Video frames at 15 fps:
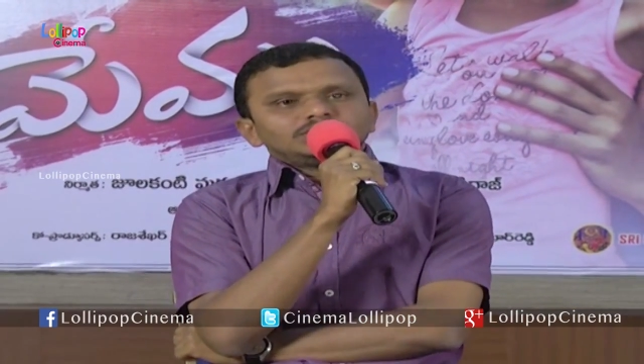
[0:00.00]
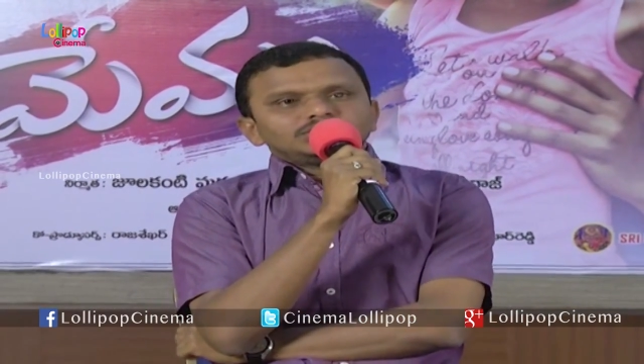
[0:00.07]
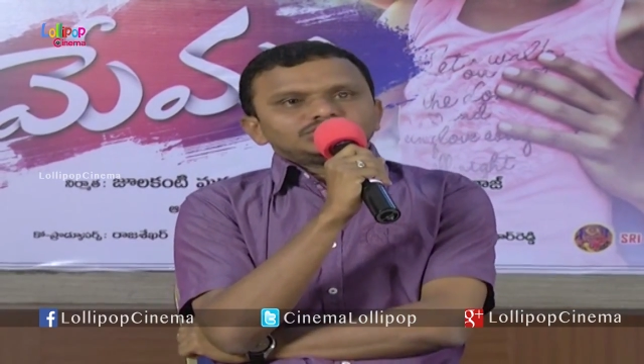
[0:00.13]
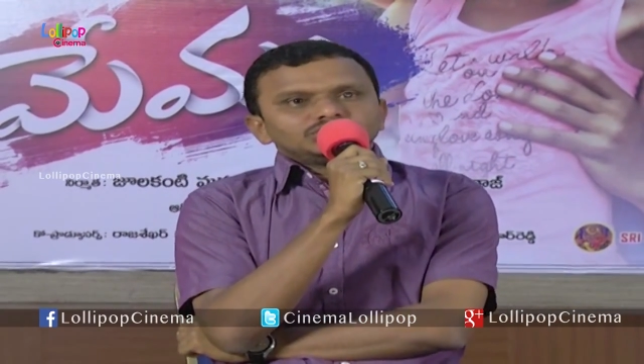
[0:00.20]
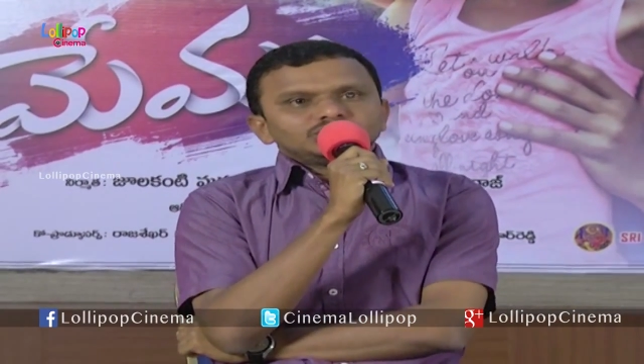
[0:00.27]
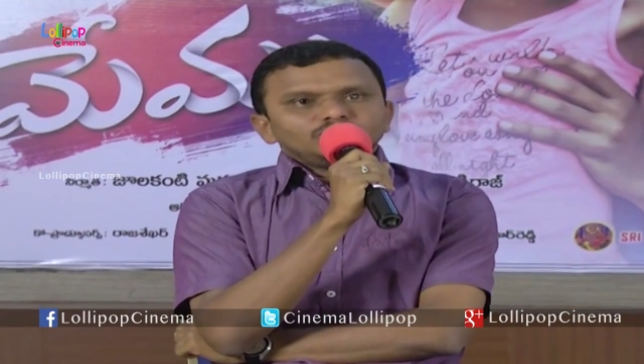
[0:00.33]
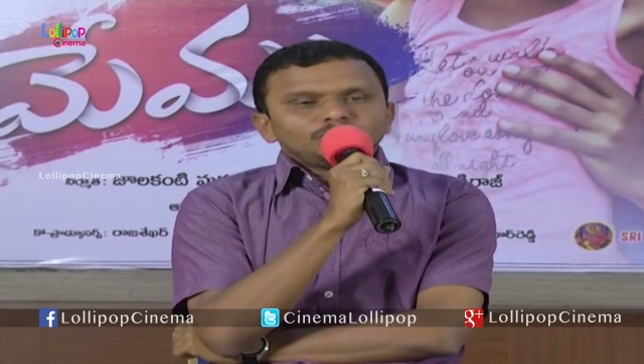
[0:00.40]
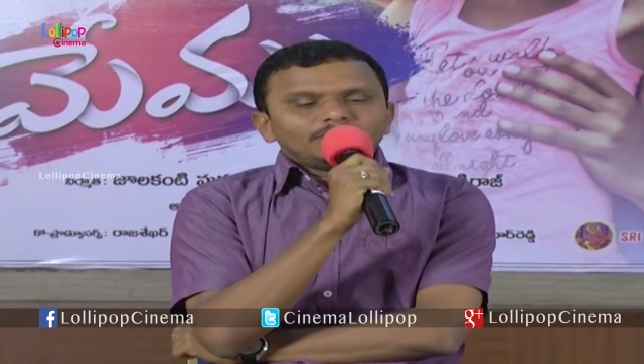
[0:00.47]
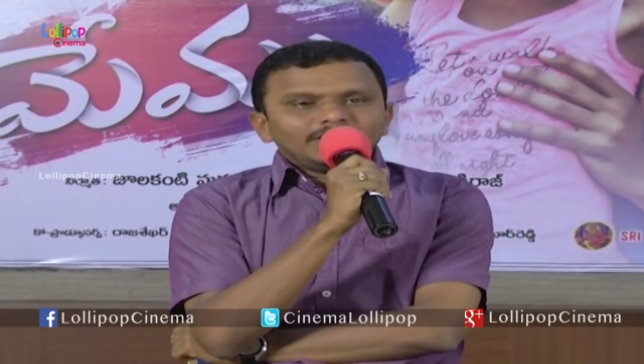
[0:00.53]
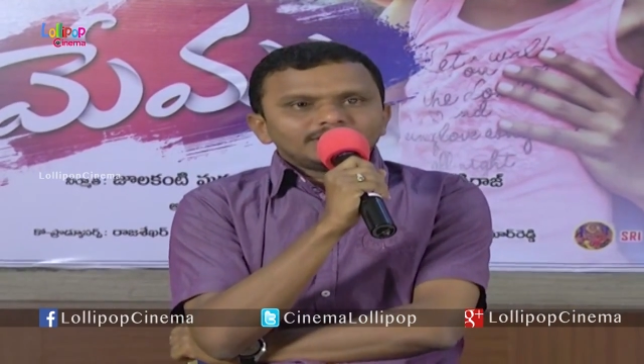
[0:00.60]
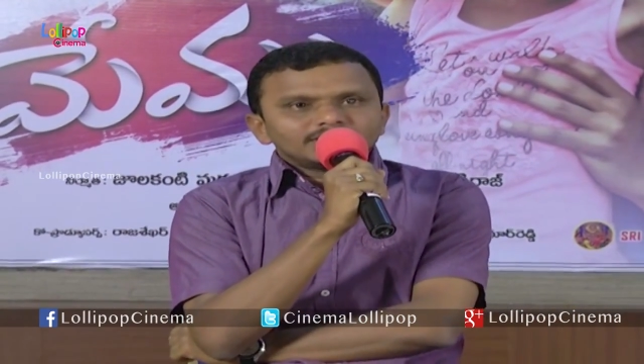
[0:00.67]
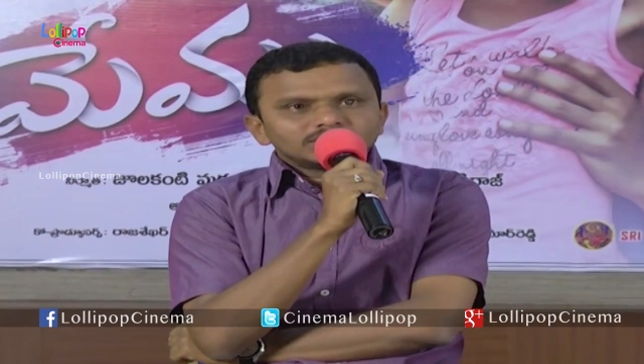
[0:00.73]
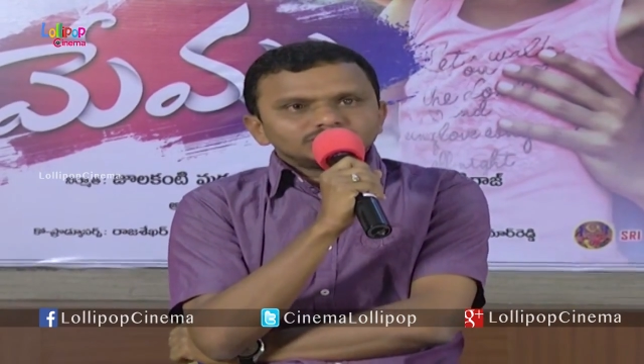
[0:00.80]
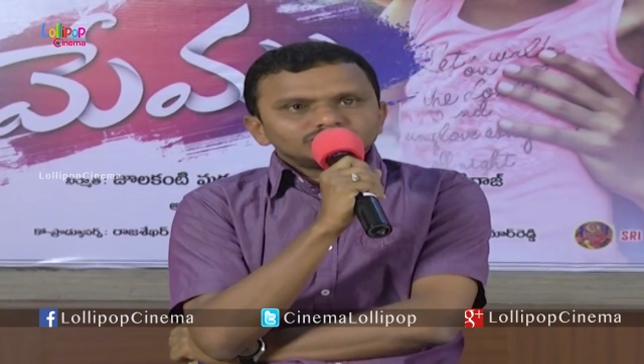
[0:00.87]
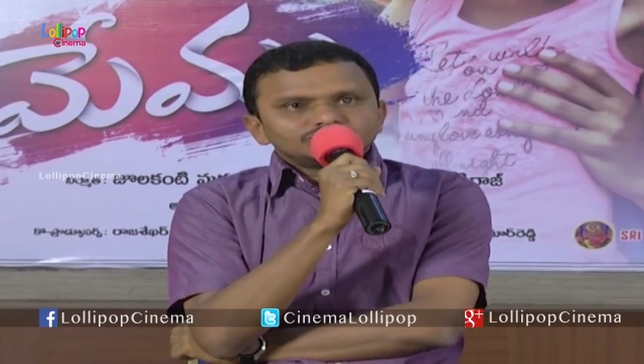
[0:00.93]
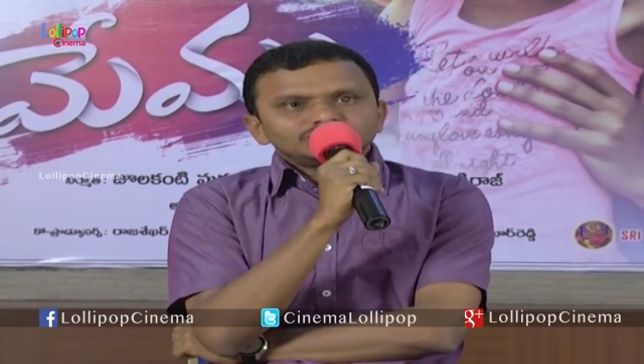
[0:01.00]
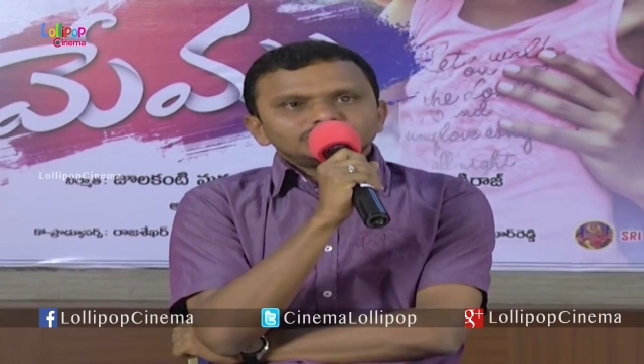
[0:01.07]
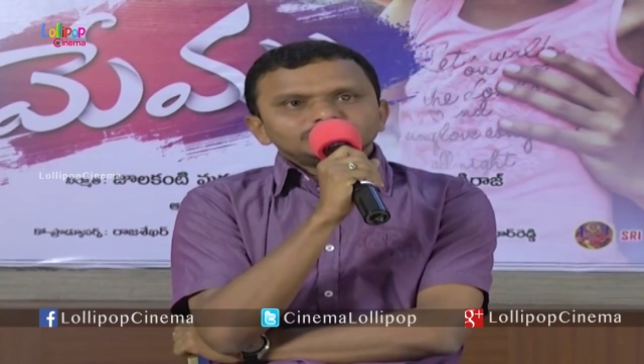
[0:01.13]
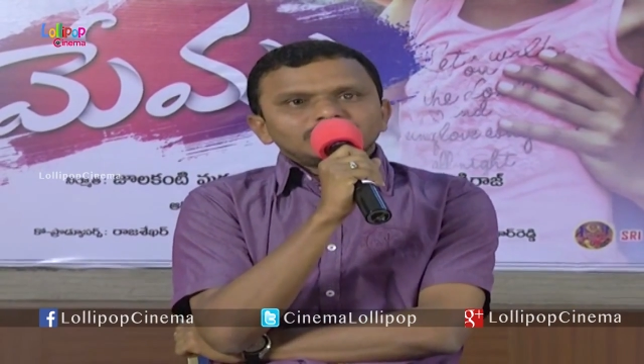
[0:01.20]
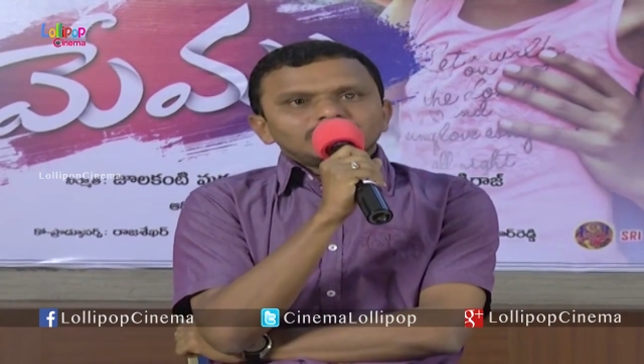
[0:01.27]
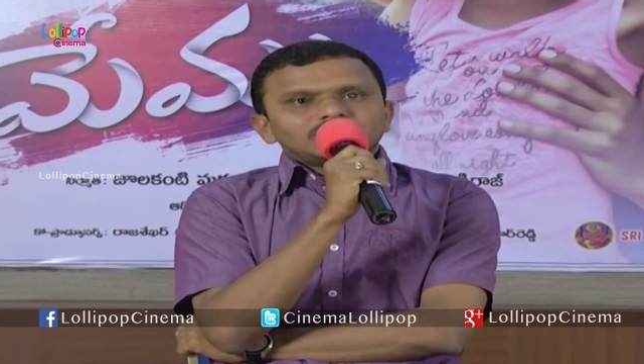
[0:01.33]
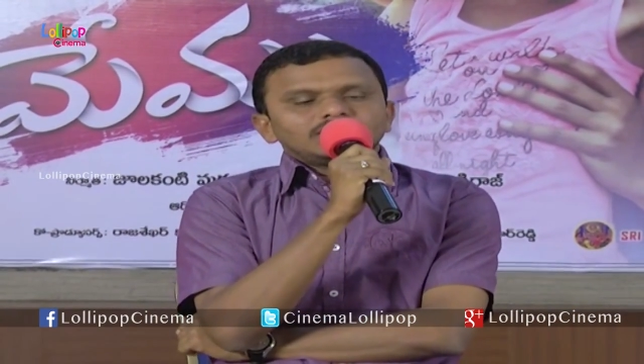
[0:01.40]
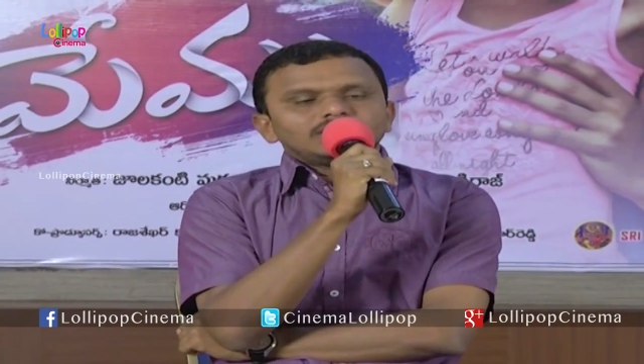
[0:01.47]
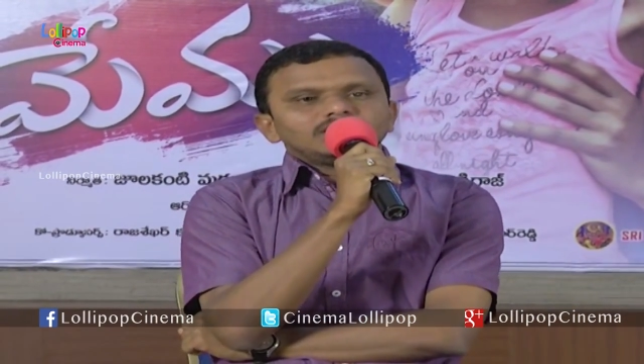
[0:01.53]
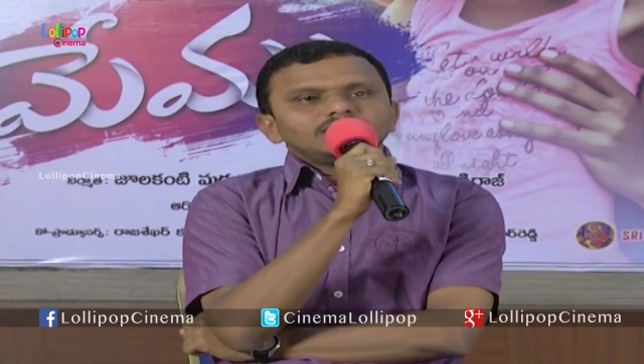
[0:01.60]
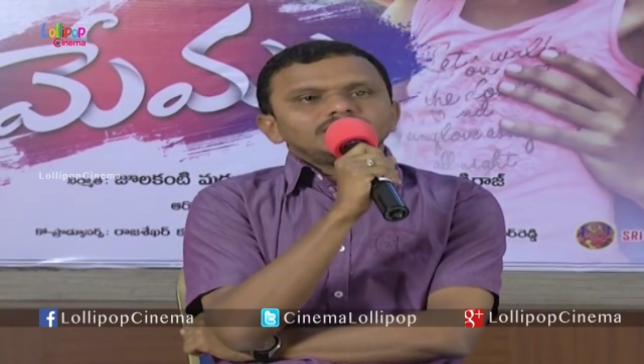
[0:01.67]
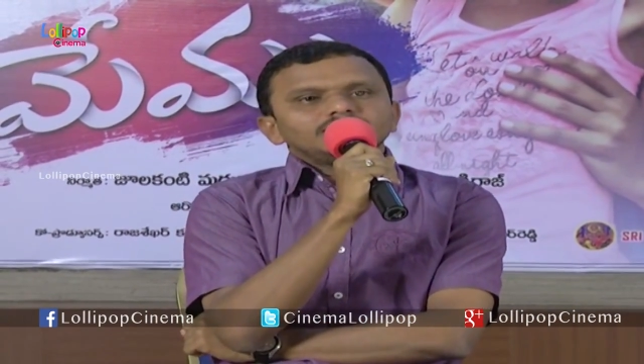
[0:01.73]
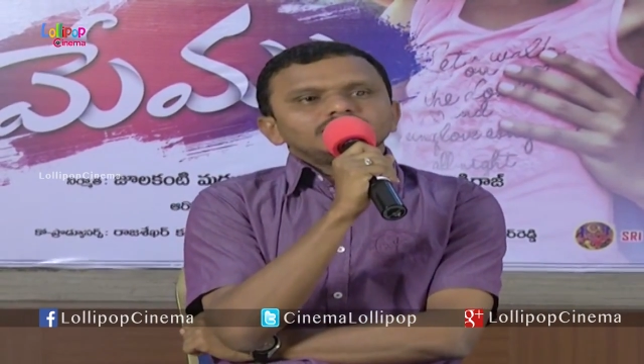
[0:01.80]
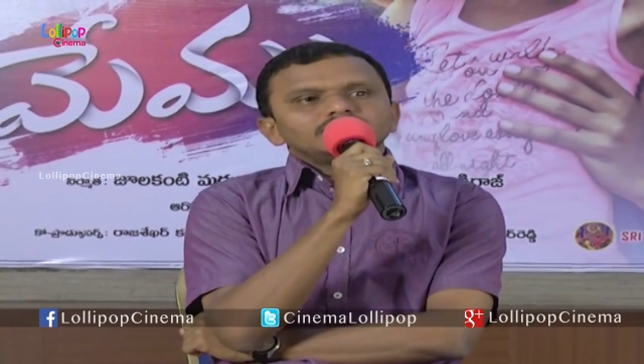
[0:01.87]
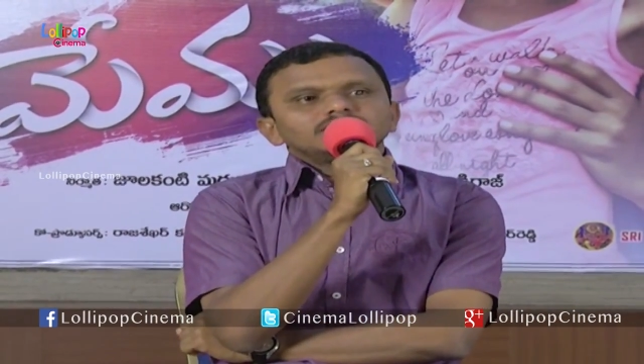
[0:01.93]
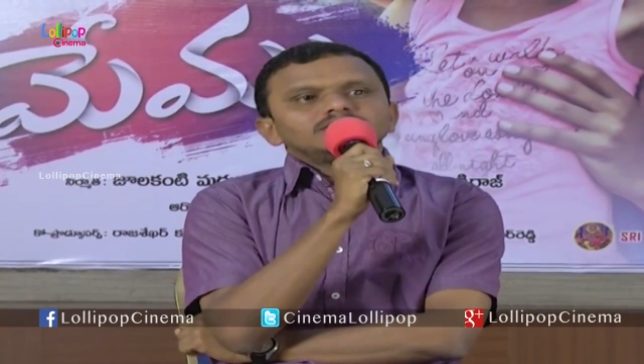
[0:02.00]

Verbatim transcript: దర్శకులు పాండరాజు గురించి మాట్లాడాలి